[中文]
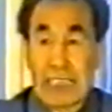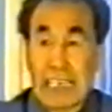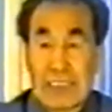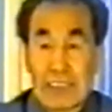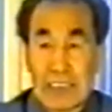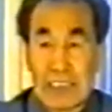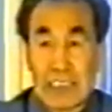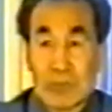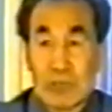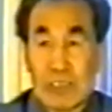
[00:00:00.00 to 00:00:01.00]
然后给周
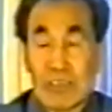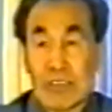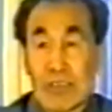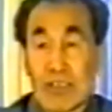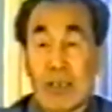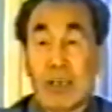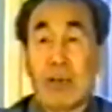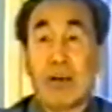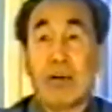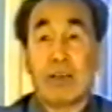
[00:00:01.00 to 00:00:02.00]
围同学也带动了，
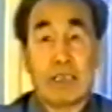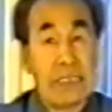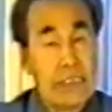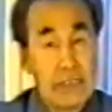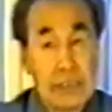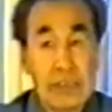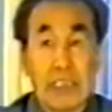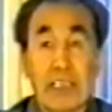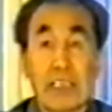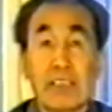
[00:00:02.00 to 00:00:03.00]
起了示范作用。
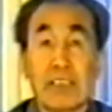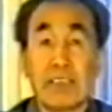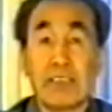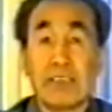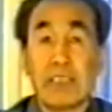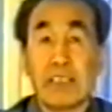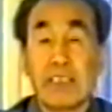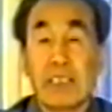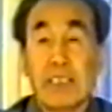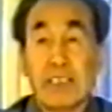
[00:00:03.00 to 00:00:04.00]
哦，能解决
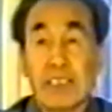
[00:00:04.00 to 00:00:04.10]
问题，